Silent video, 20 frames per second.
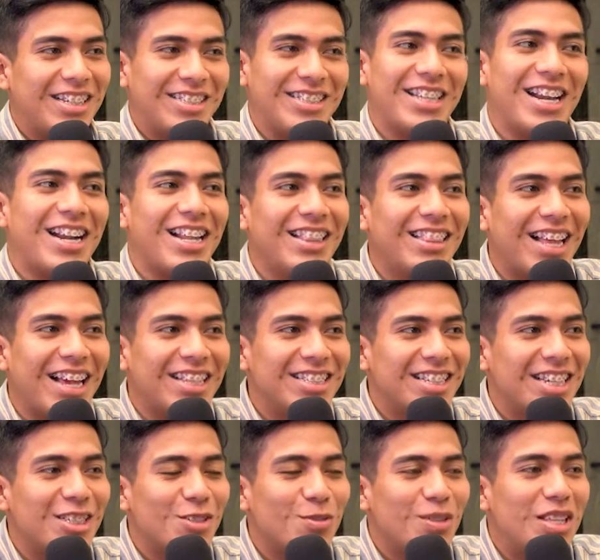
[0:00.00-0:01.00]
Estar en
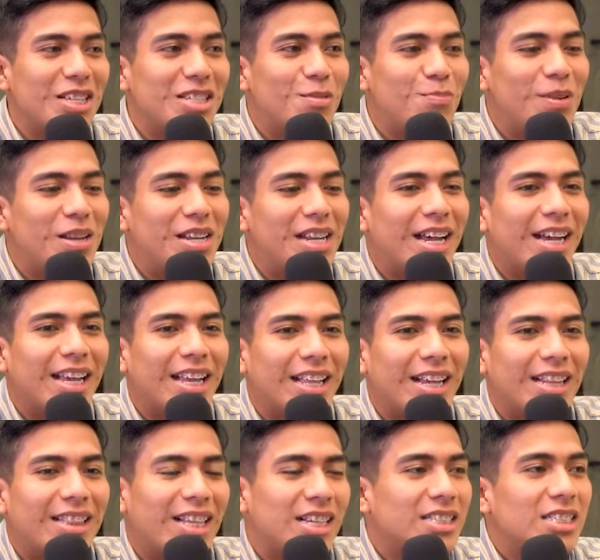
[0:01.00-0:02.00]
danza es una disciplina que,
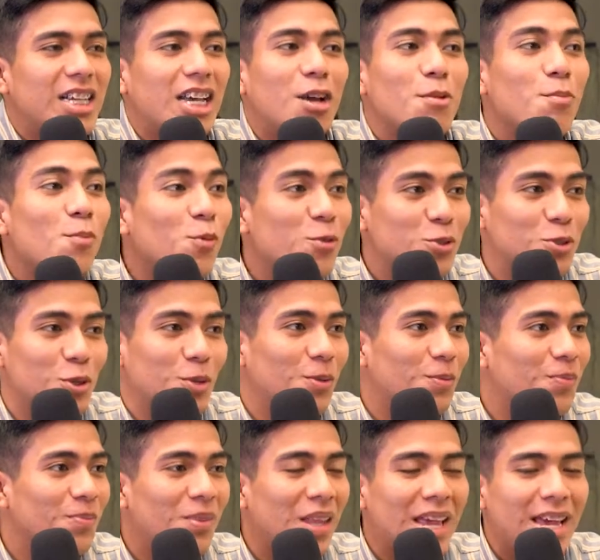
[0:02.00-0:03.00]
te exige mucho,
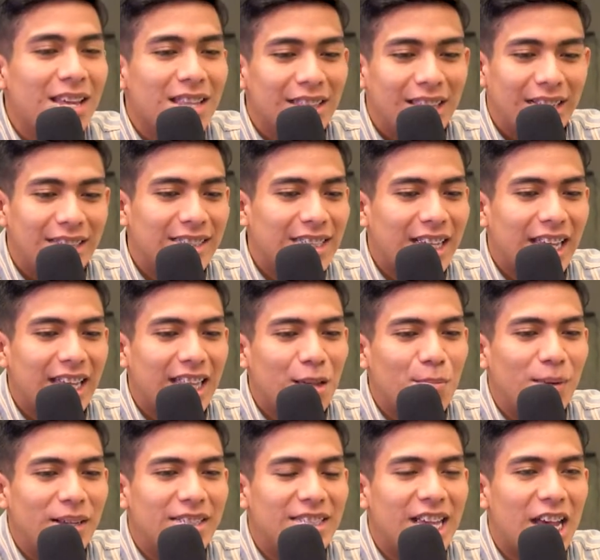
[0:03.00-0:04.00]
te exige
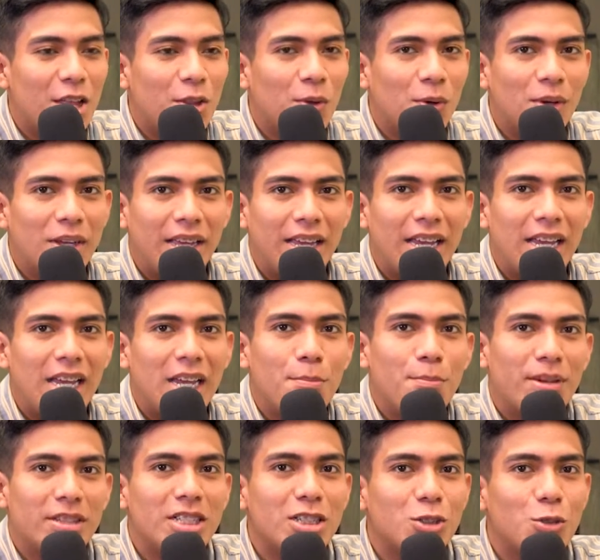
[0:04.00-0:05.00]
demasiado. Y, y
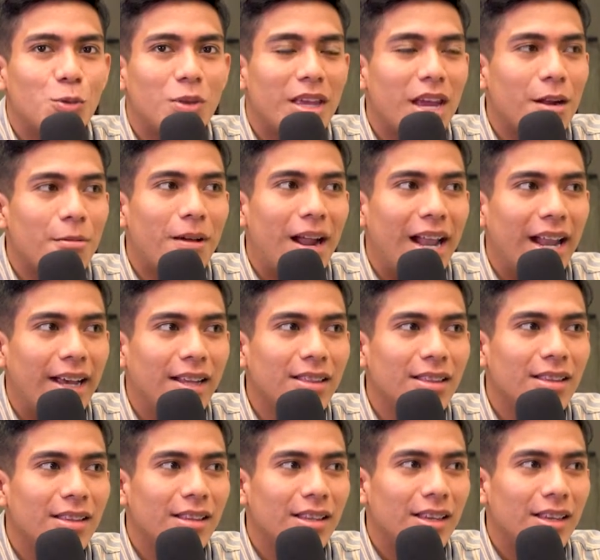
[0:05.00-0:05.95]
más estudiar ballet,